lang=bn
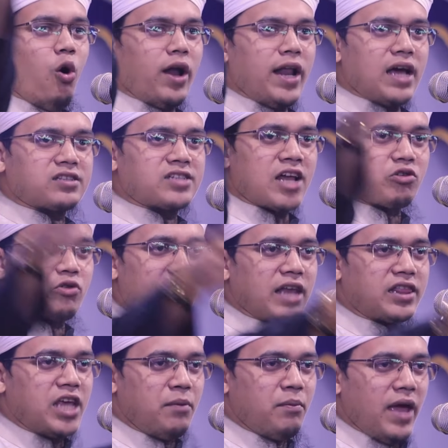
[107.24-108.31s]
অনেক ছাত্র
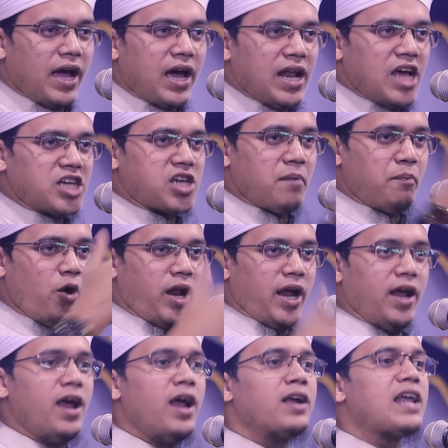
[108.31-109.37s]
এতিম এখানে এসে পড়ে
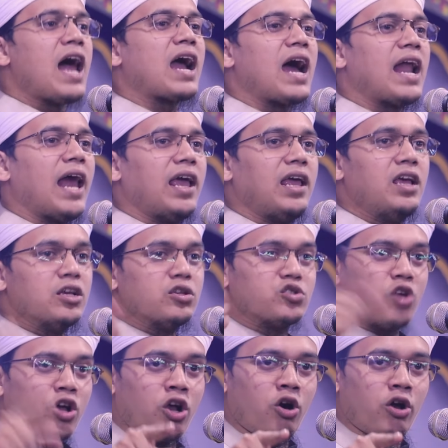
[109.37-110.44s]
টাকা নাই
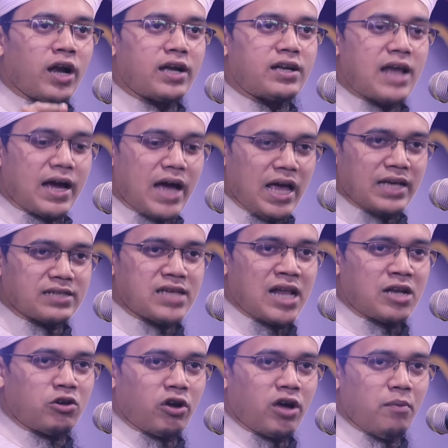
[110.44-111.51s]
জনগণের টাকা এই
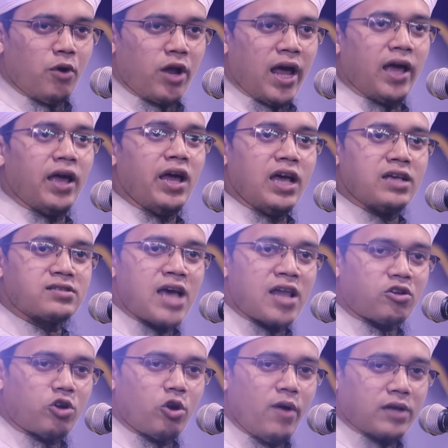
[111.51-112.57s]
ছাত্রকে পড়ায় এই
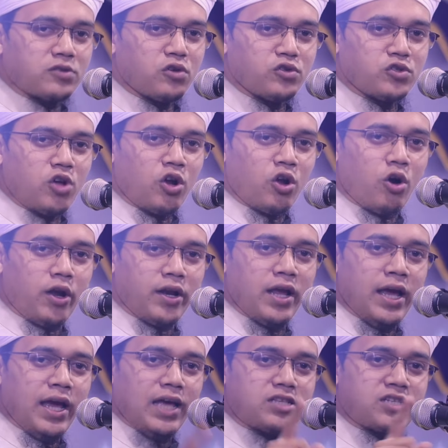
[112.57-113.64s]
ছাত্র একজন জনগণ
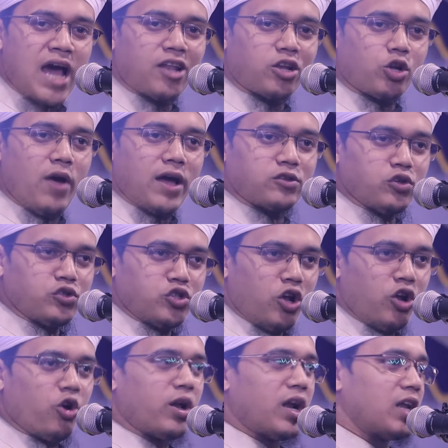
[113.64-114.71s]
এই ছাত্র একজন
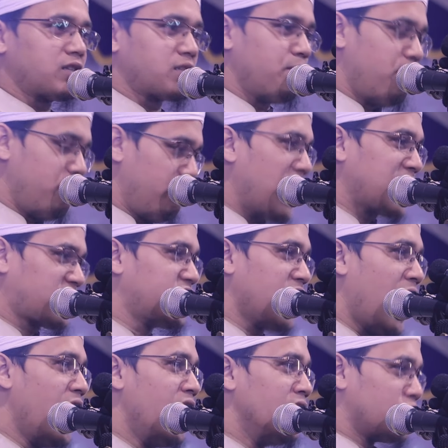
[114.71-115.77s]
জনগণের
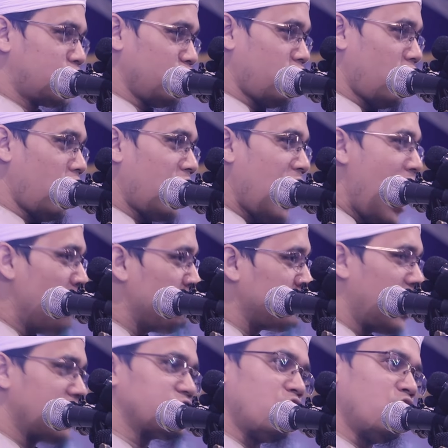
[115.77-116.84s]
বাচ্চা সুতরাং
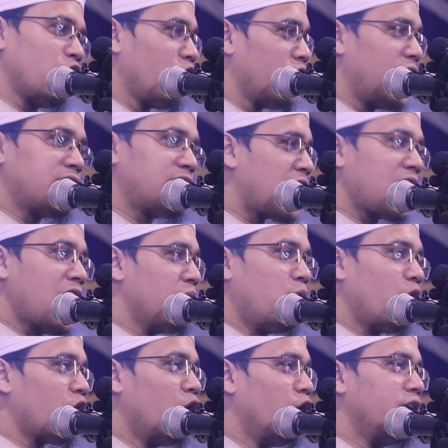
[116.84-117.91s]
আমরা জনগণের টাকায়
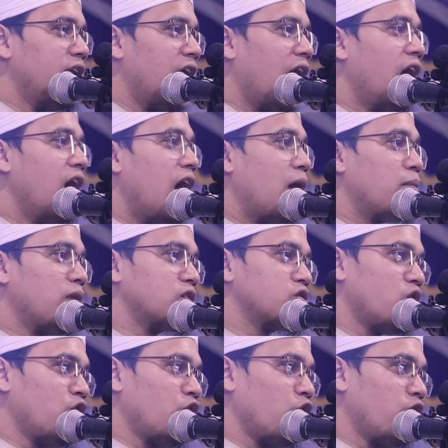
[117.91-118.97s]
বড় হই না আমরা
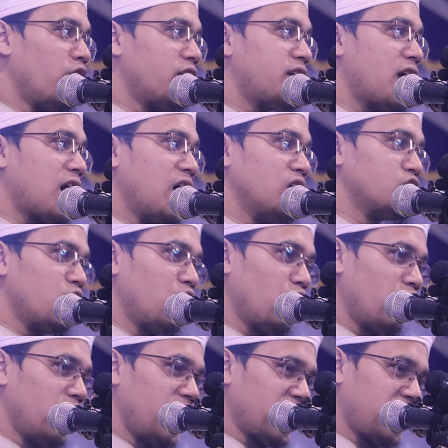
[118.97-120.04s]
জনগণের টাকায়
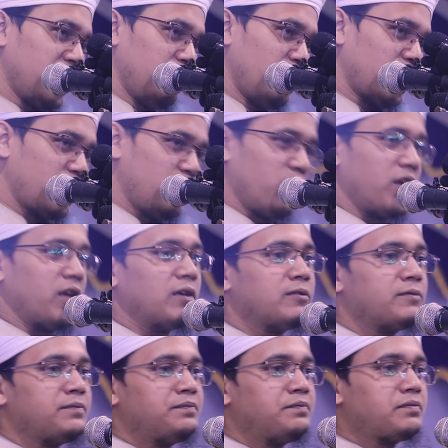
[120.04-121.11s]
জনগণের খেদমত করি
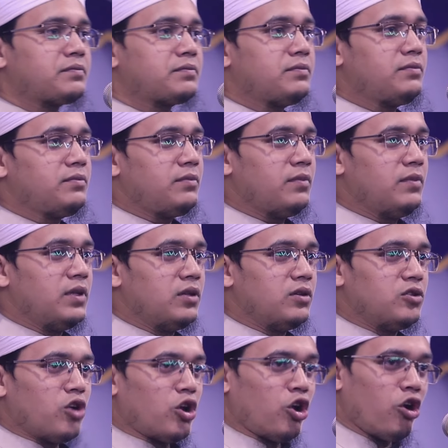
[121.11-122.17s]

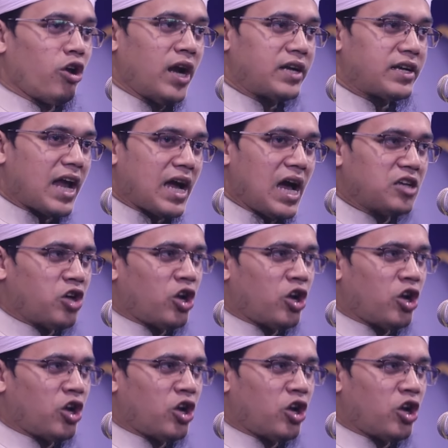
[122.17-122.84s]
জনগণের টাকায়